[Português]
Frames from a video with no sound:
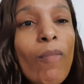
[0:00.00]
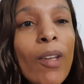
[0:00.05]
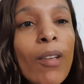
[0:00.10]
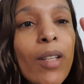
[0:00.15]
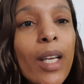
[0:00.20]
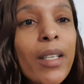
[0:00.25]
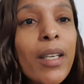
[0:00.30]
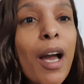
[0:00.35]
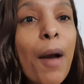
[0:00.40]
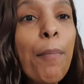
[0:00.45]

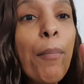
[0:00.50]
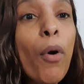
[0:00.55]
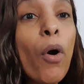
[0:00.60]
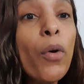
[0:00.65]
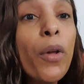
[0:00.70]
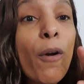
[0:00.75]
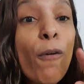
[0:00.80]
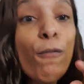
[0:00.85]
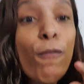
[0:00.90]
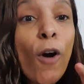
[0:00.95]
Daqui a
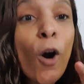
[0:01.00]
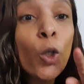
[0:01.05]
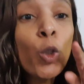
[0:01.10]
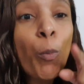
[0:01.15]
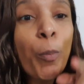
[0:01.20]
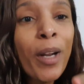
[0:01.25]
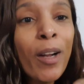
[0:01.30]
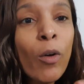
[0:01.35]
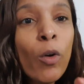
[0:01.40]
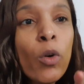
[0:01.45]
pouco eu
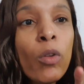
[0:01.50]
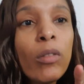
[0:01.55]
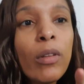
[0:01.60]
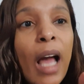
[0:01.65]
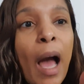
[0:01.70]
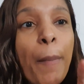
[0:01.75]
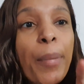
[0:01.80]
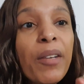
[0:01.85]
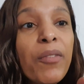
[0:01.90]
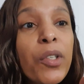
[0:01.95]
volto para
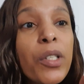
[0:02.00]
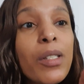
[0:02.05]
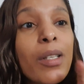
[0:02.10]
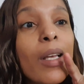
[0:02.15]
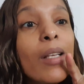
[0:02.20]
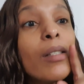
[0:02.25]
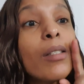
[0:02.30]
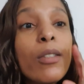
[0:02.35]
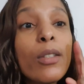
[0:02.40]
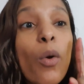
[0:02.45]
contar para
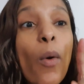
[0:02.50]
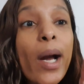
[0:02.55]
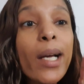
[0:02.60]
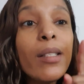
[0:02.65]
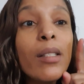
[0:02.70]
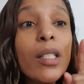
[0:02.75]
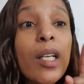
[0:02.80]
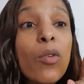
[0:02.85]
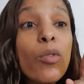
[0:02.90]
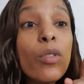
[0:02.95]
vocês quais
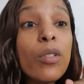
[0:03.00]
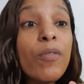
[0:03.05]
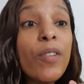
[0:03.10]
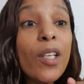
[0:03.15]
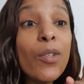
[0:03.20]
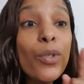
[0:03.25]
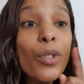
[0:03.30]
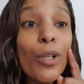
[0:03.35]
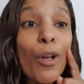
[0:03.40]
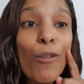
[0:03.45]
são os
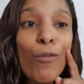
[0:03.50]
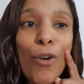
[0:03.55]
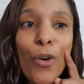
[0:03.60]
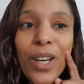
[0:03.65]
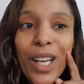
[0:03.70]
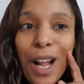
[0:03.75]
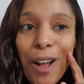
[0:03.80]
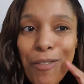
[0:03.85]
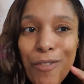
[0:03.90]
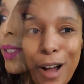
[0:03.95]
vídeos que eu vou
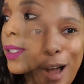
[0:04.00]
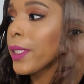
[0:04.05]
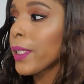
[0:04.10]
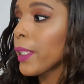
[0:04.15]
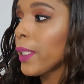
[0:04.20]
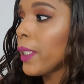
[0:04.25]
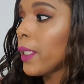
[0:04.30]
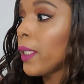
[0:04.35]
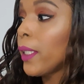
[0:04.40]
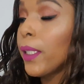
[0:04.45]
gravar.
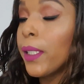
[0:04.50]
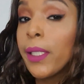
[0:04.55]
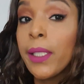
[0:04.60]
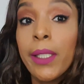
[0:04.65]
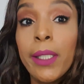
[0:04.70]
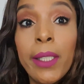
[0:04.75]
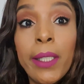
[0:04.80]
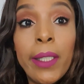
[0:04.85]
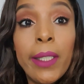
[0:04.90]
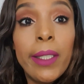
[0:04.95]

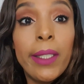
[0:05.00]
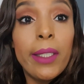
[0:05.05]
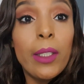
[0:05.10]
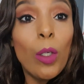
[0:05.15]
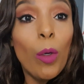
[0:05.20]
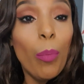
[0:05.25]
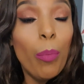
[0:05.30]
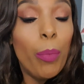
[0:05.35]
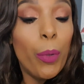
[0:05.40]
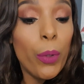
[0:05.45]

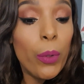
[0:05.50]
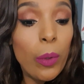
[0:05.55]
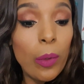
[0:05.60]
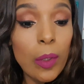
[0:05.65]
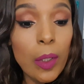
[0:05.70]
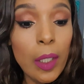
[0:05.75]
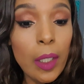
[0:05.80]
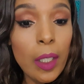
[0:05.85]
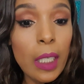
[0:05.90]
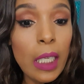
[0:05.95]
Tô
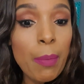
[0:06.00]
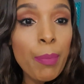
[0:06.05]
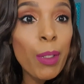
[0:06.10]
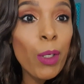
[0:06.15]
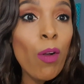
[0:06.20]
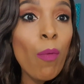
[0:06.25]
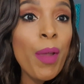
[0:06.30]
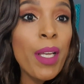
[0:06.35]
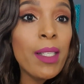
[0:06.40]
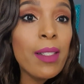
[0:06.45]
pronta aqui para
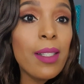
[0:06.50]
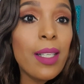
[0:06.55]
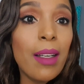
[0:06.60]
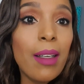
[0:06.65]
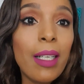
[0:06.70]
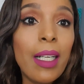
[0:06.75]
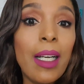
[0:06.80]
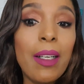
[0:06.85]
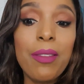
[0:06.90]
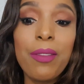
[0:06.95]
começar a
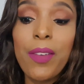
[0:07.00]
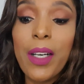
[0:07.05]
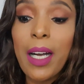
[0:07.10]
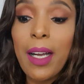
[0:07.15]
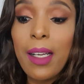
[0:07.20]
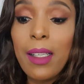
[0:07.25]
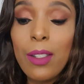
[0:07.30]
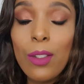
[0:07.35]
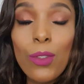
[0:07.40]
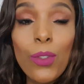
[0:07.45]

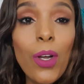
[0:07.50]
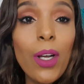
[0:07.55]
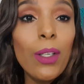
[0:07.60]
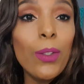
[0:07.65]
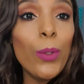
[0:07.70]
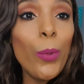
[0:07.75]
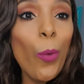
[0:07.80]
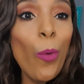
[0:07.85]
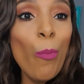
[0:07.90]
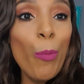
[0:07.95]
gravar, só que
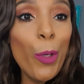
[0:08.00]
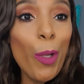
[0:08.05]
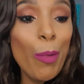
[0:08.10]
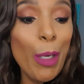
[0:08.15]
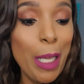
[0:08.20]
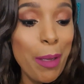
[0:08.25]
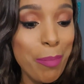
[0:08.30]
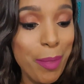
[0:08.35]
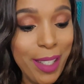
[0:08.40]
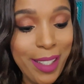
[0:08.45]
eu tô com um
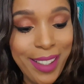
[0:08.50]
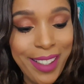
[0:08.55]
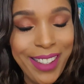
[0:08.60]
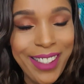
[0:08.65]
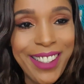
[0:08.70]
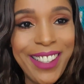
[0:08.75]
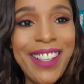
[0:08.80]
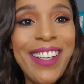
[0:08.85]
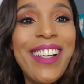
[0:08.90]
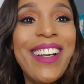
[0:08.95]

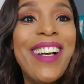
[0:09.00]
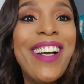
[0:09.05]
probleminha.